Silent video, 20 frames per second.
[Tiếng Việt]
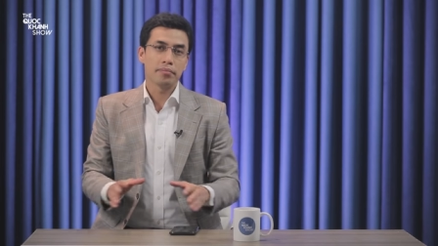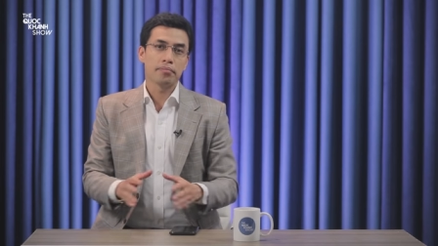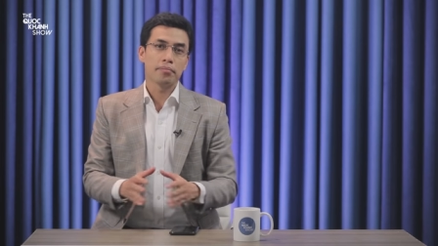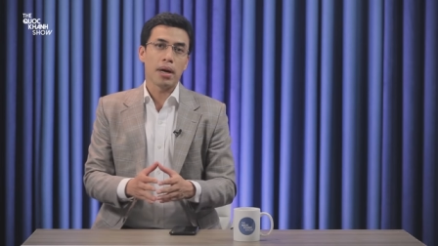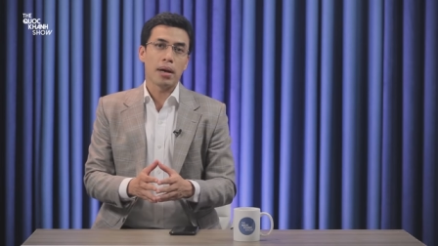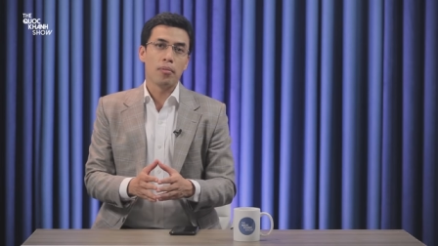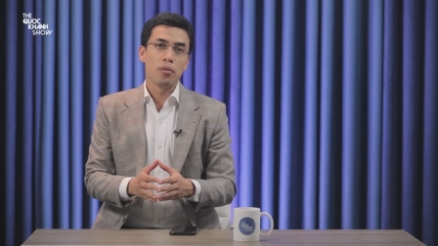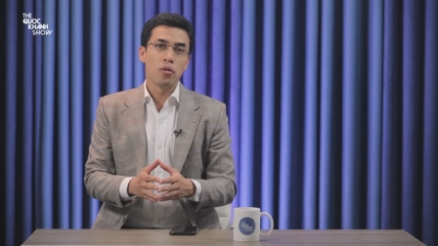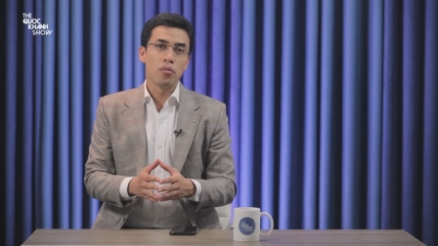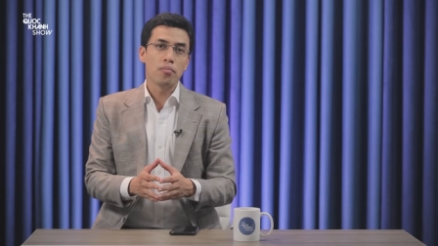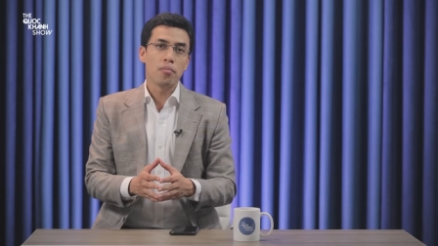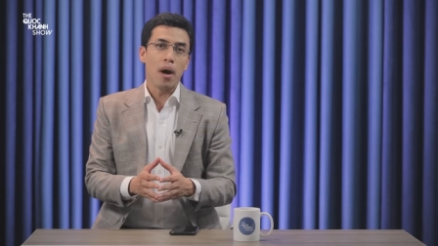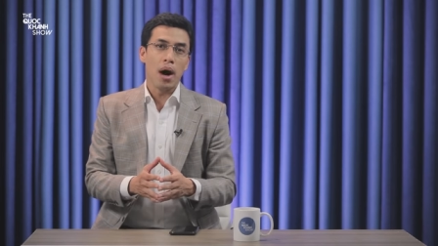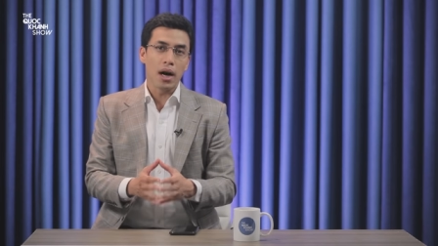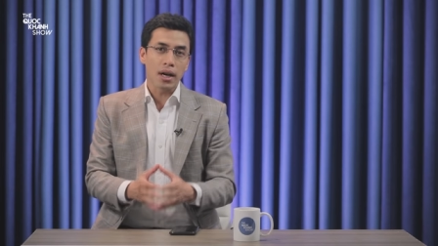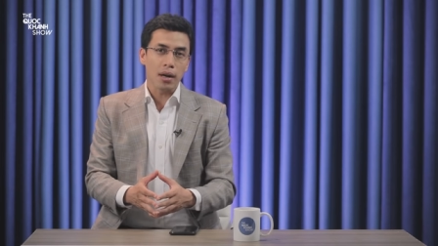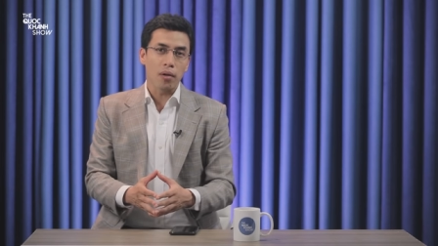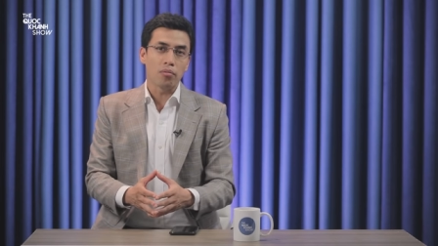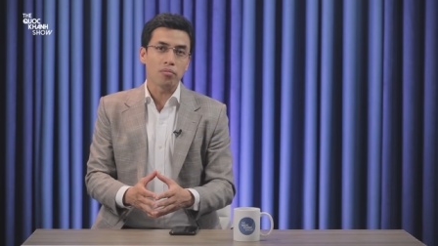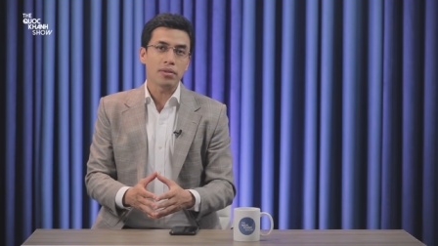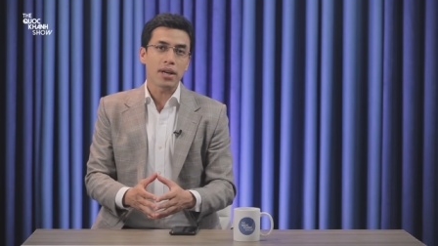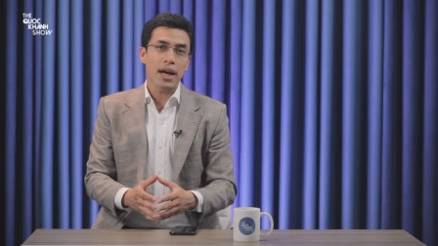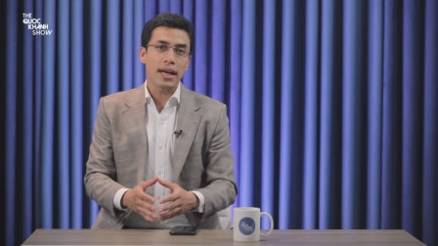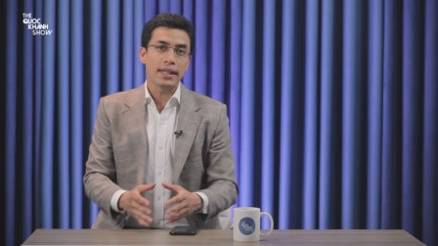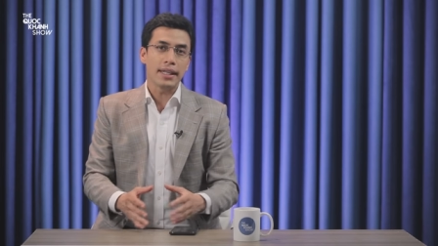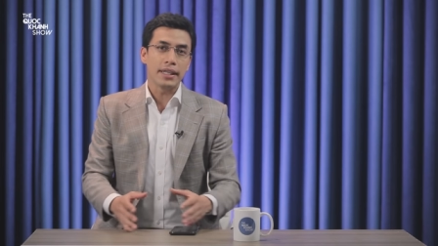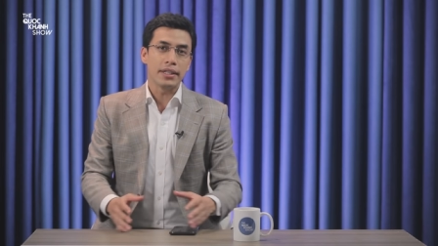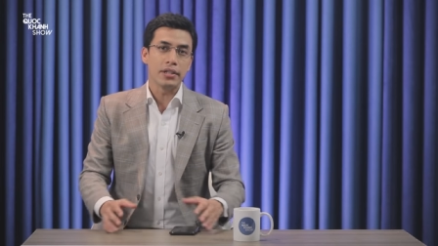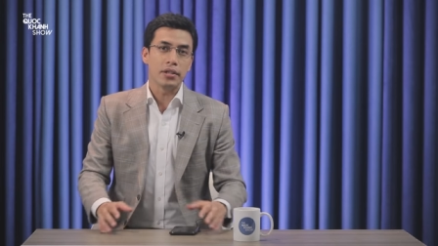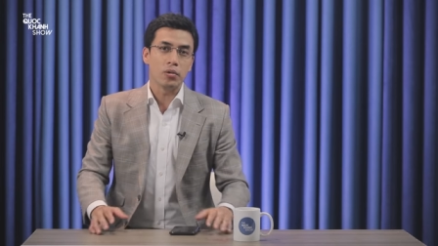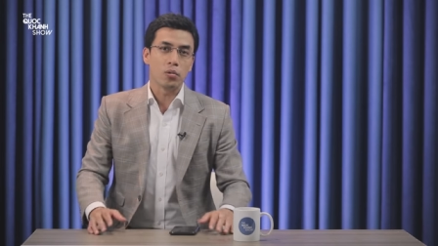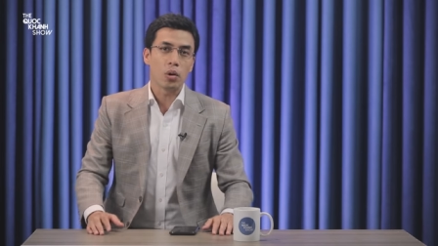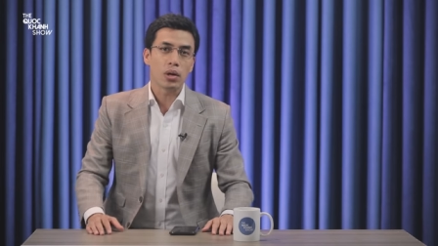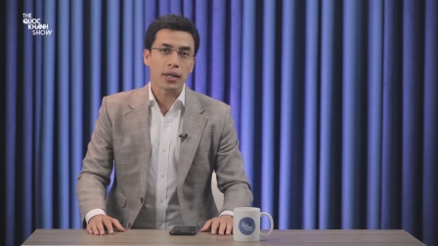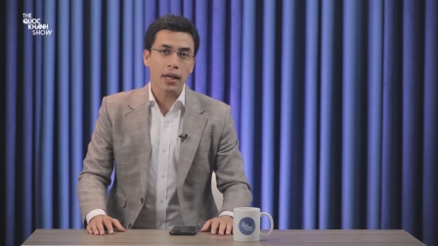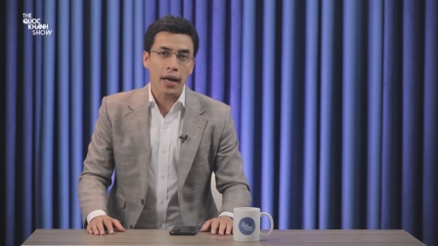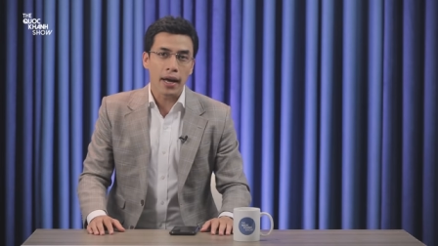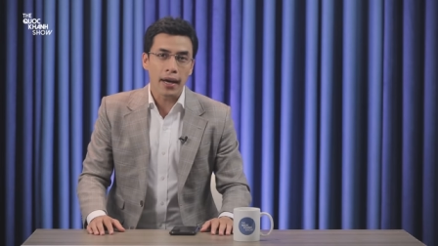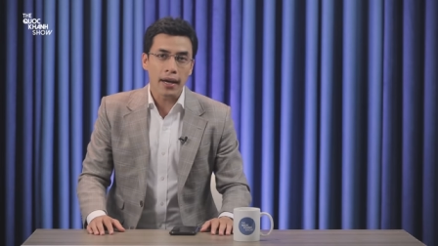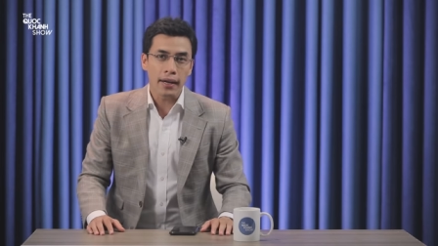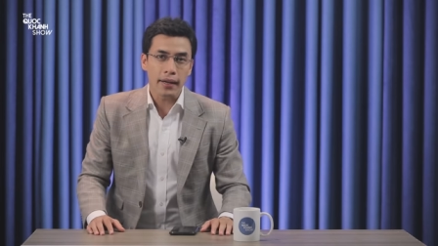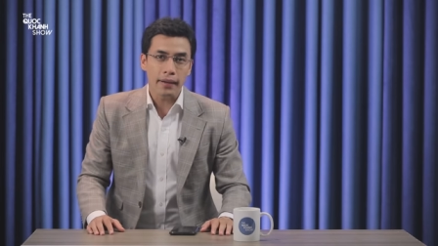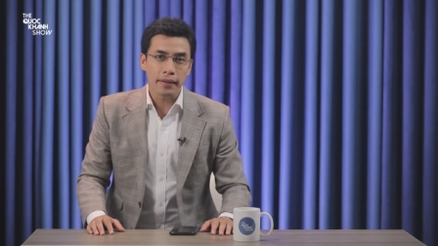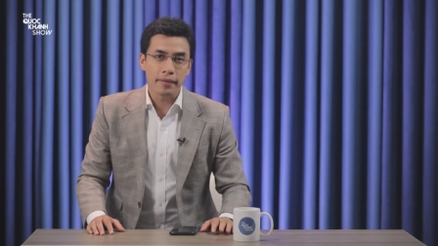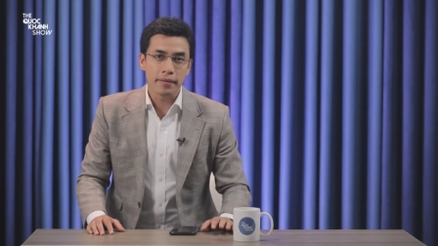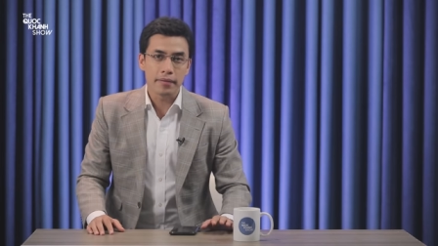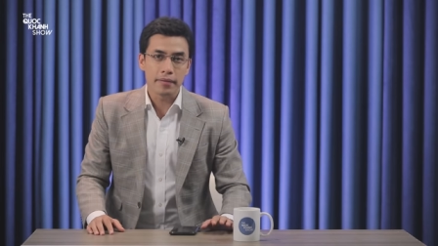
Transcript: mà muốn mở rộng ra thị trường quốc tế,